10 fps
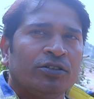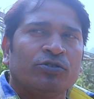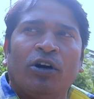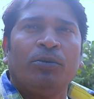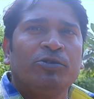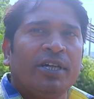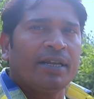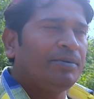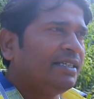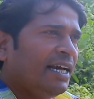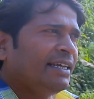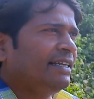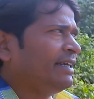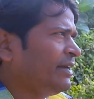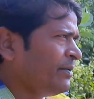तो हम उधर अभी जाएंगे
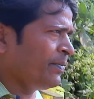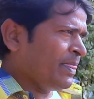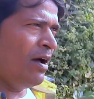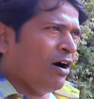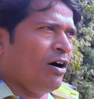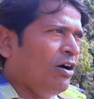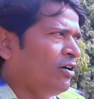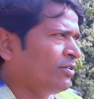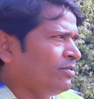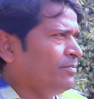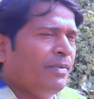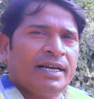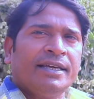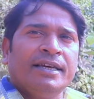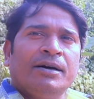नहीं और
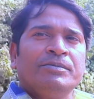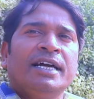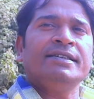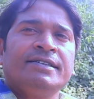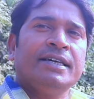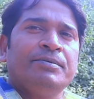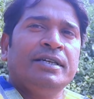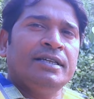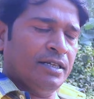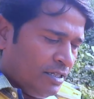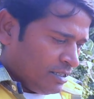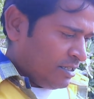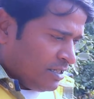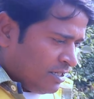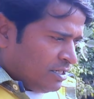बाकी हम यहीं से अभी
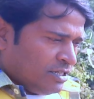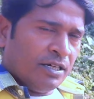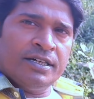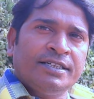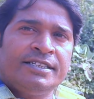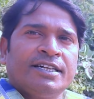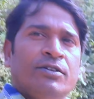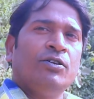रिटर्न